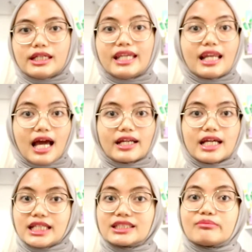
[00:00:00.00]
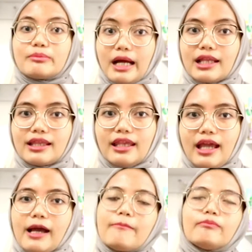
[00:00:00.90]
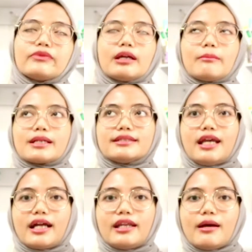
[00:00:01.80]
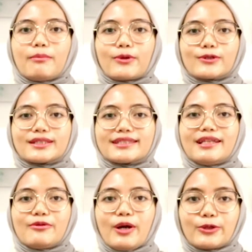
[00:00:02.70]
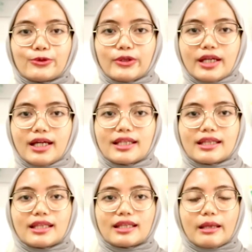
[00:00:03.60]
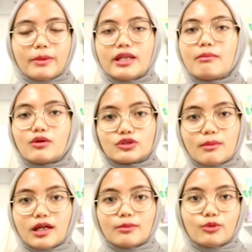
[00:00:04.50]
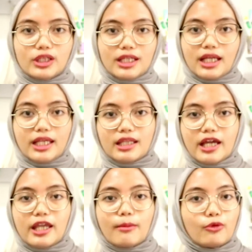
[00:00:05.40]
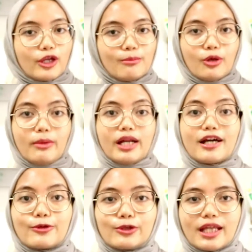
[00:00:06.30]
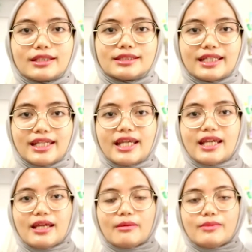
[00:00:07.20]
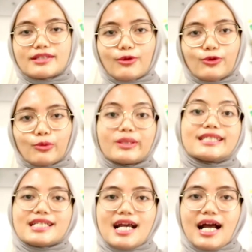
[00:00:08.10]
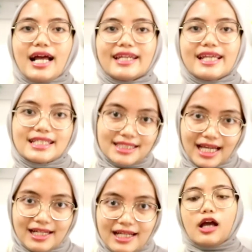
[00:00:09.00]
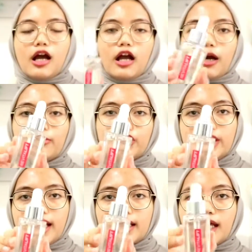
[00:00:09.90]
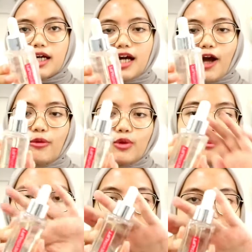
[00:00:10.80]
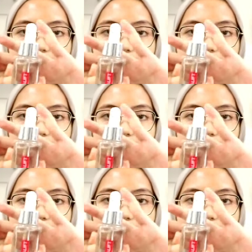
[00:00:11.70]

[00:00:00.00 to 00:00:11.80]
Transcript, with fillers: hilang dengan cepat ya pasti ada proses dan waktunya tapi ini bagus banget buat kita-kita yang mungkin belum ada kerutan jadi bisa untuk pencegahan dari sekarang kemudian uh, aku mau bahas